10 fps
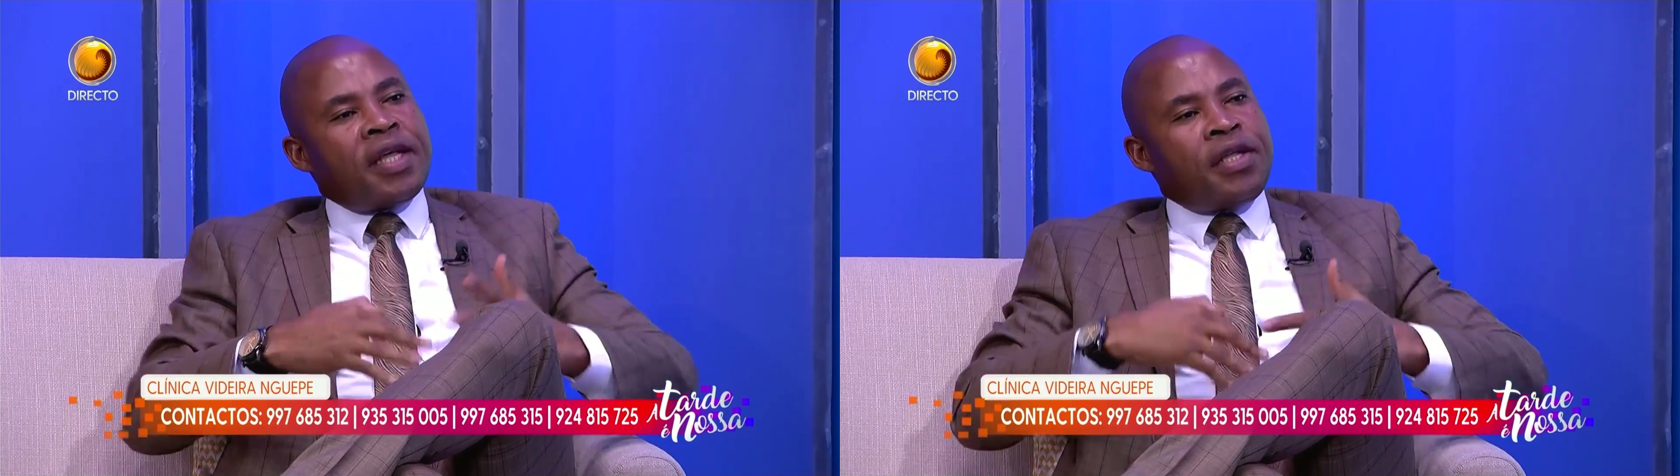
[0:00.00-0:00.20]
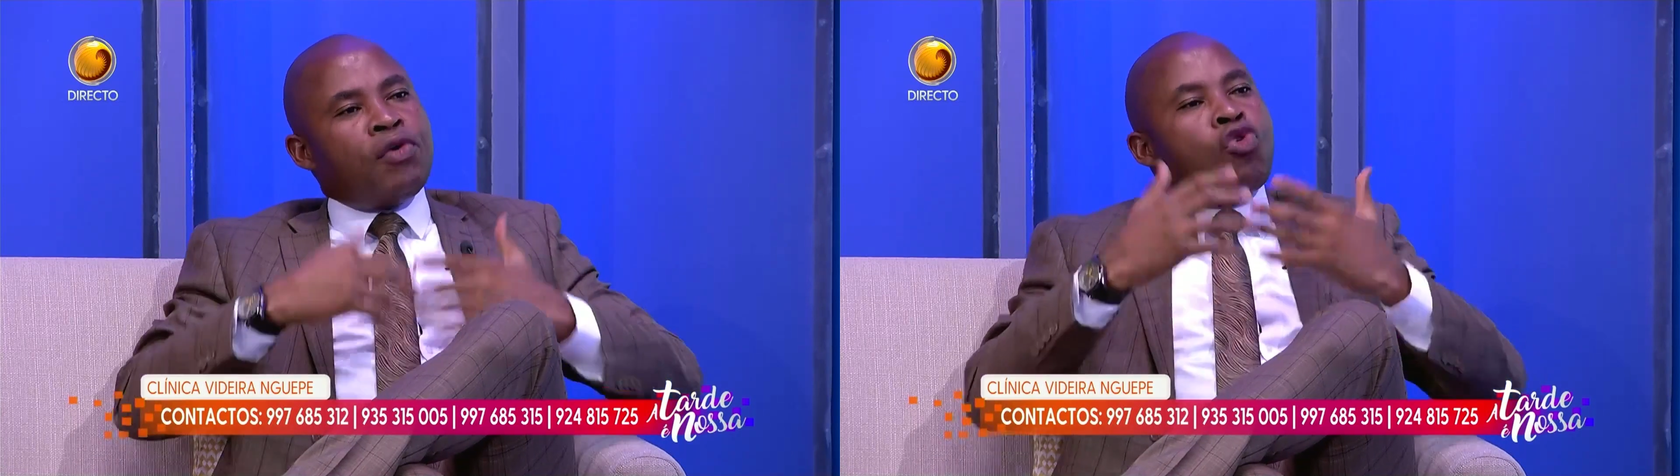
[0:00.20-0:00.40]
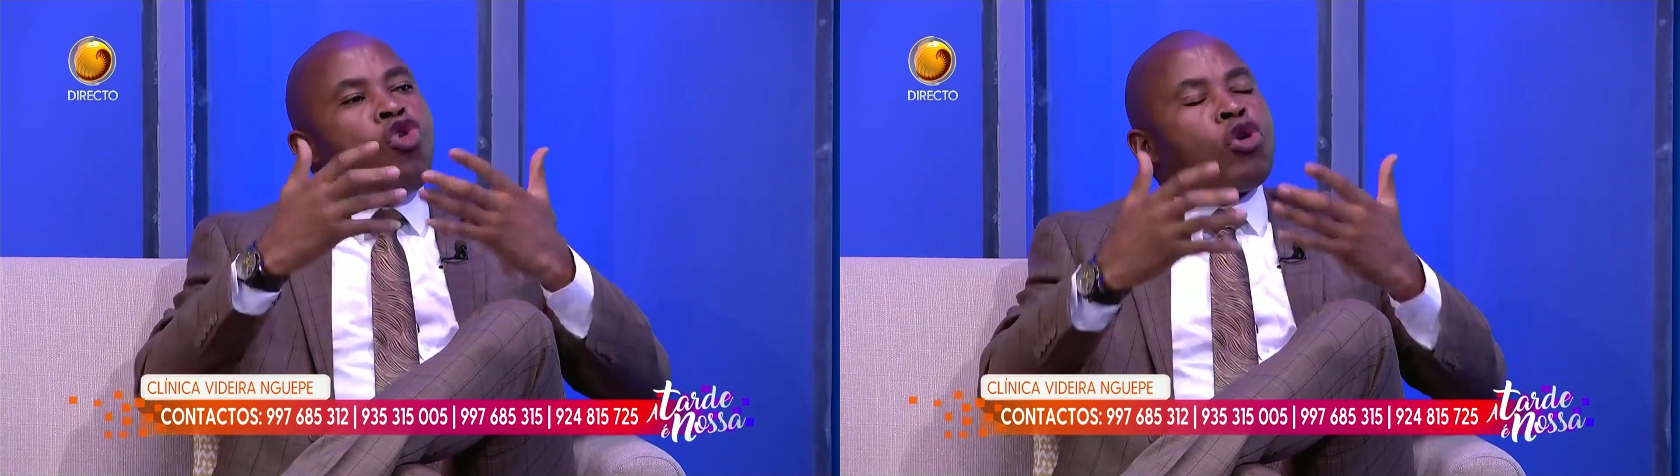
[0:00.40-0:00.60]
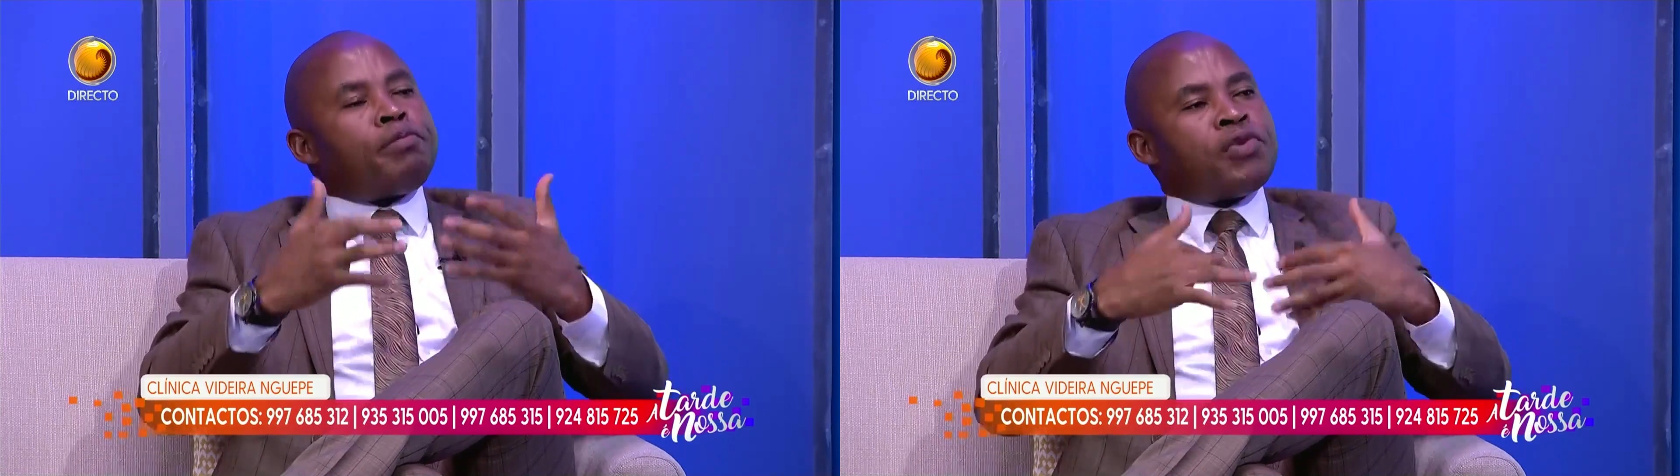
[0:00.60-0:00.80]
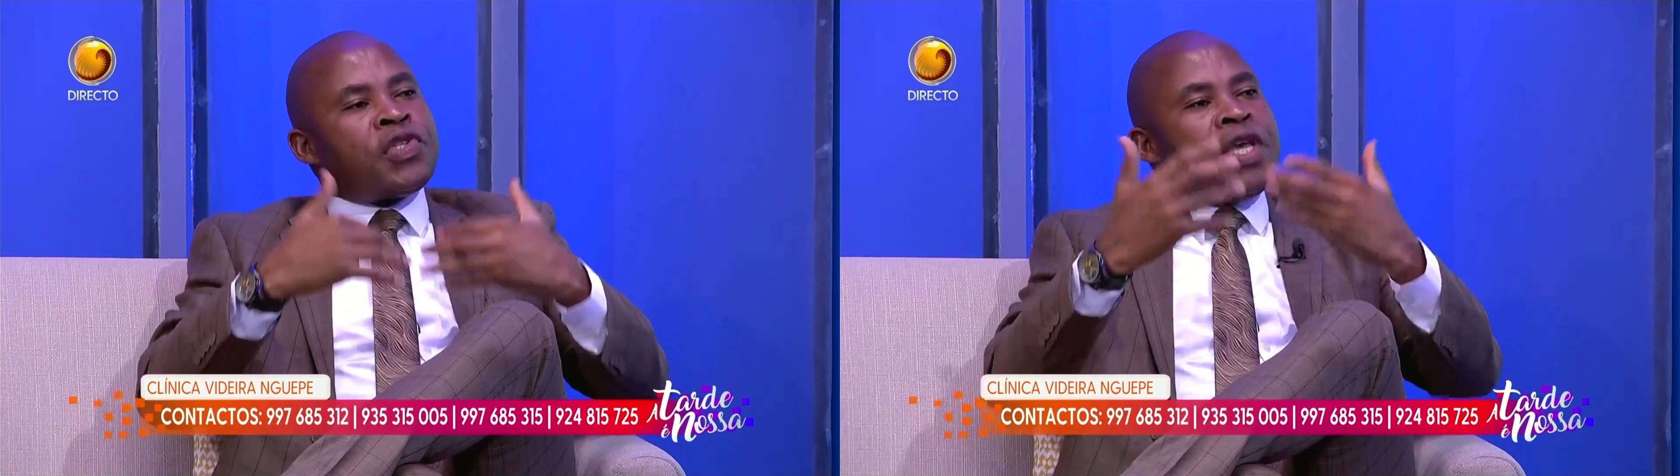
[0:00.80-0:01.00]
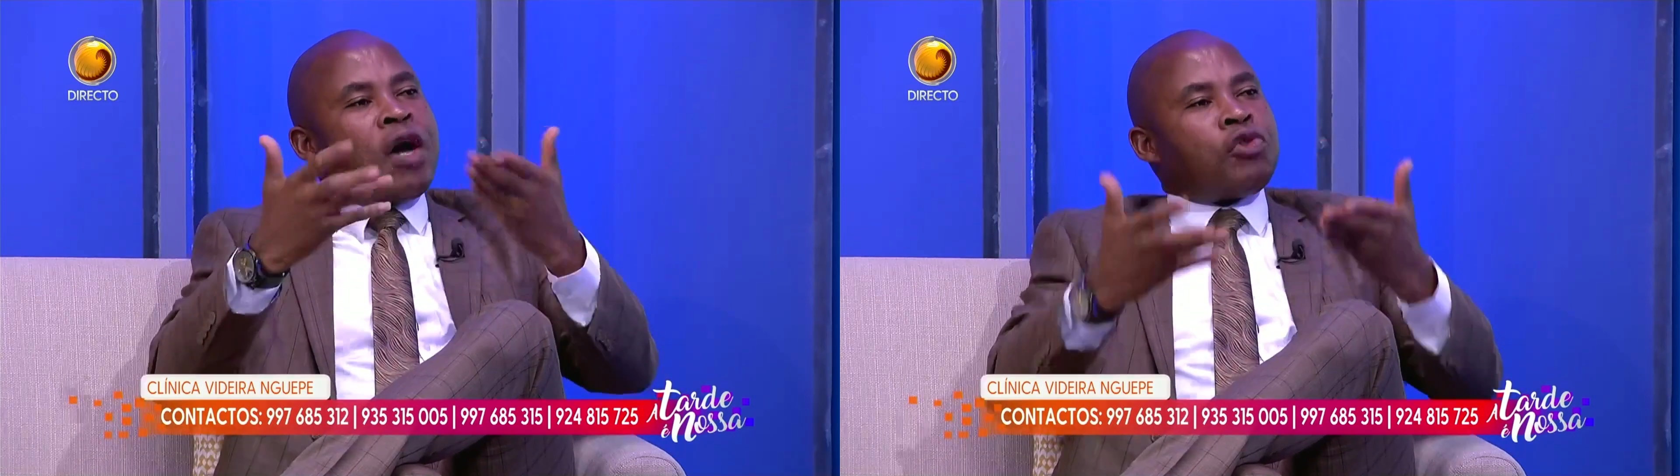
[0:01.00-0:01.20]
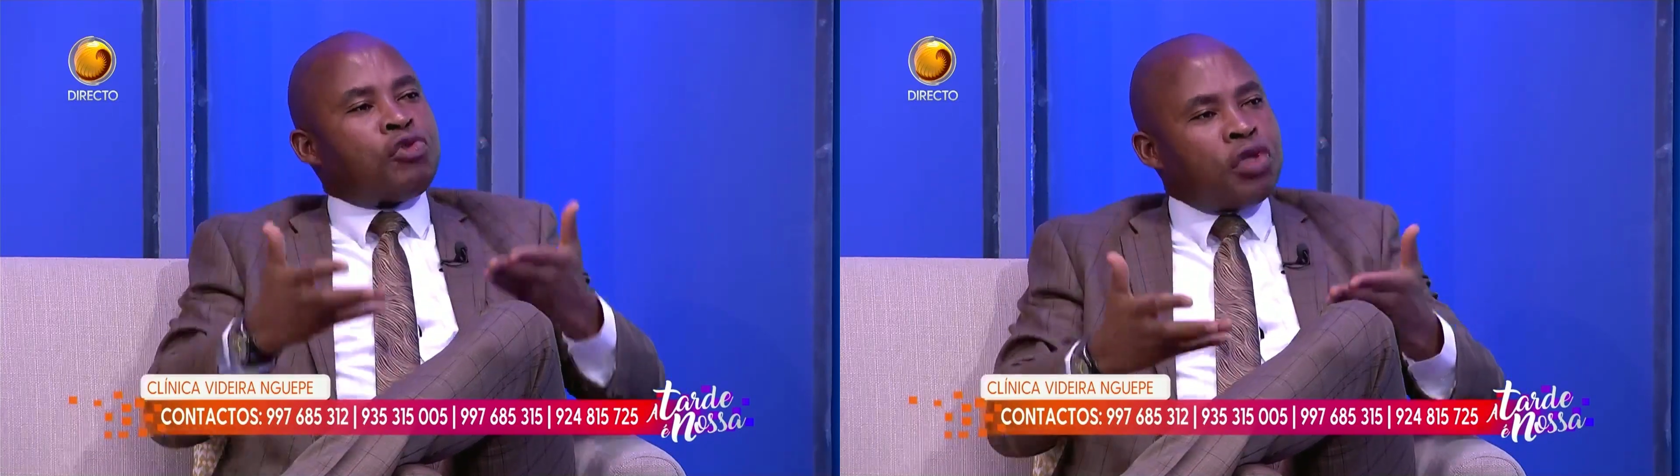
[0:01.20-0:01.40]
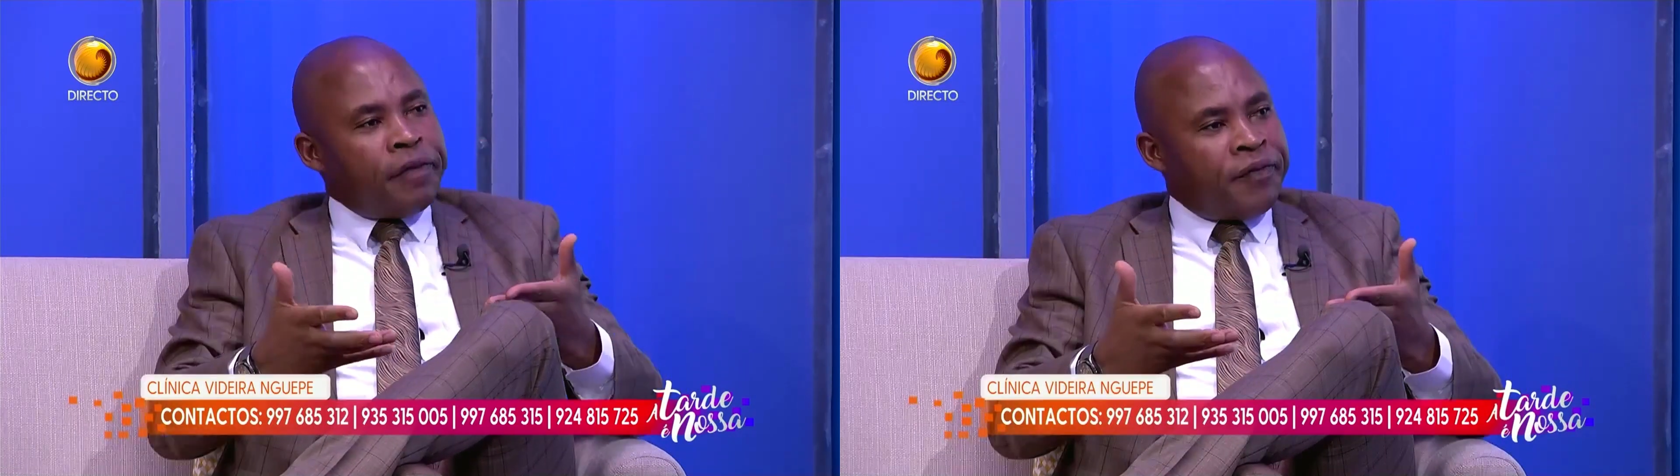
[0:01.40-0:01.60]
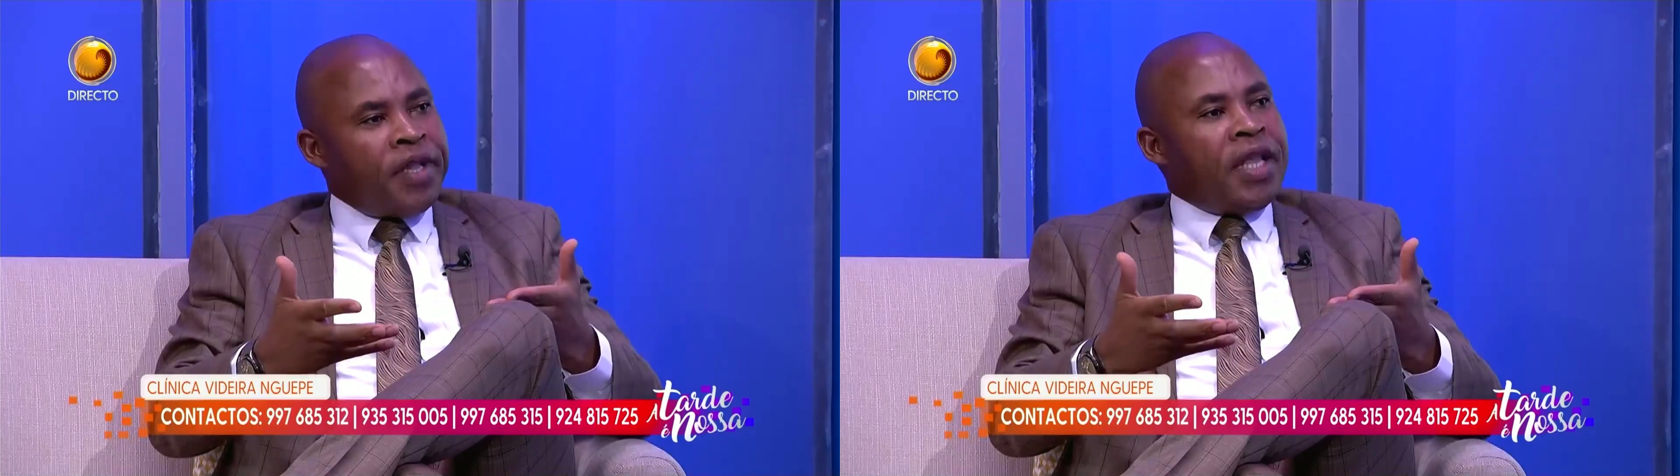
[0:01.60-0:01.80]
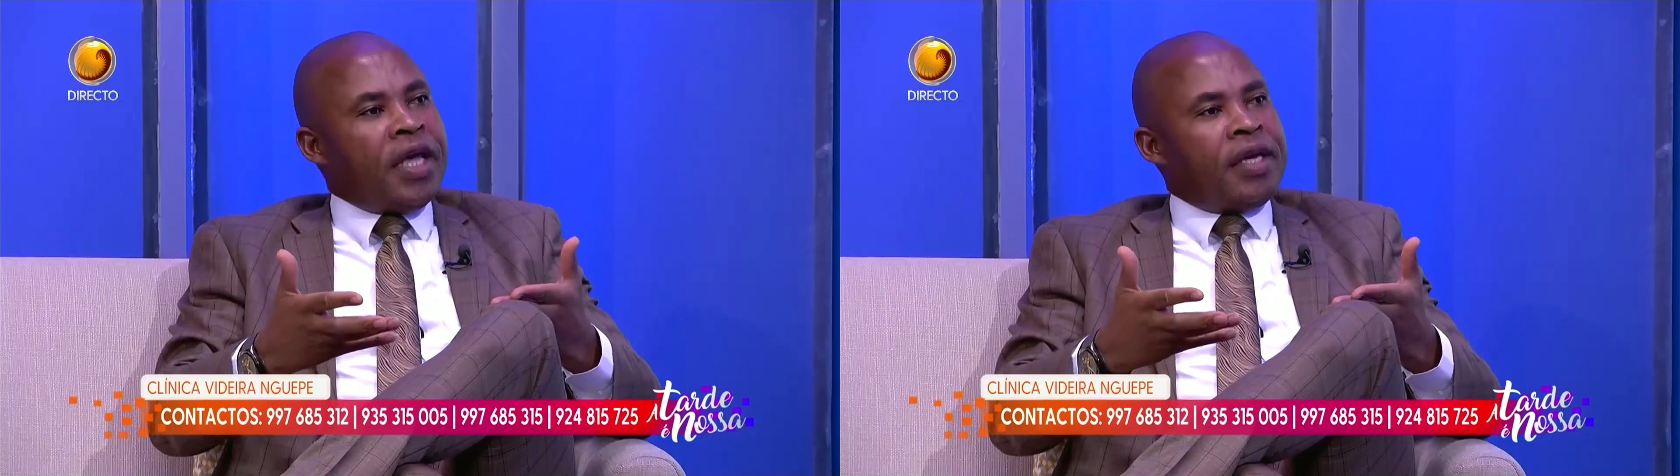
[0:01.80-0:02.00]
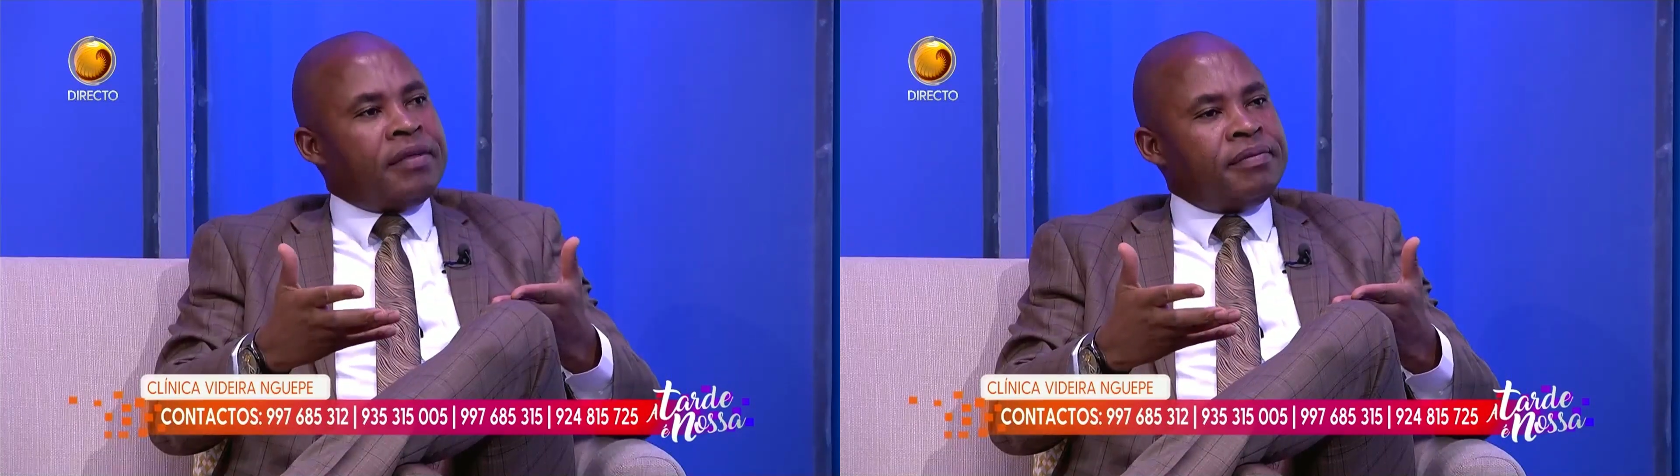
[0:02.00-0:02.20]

de o corpo se autodefender.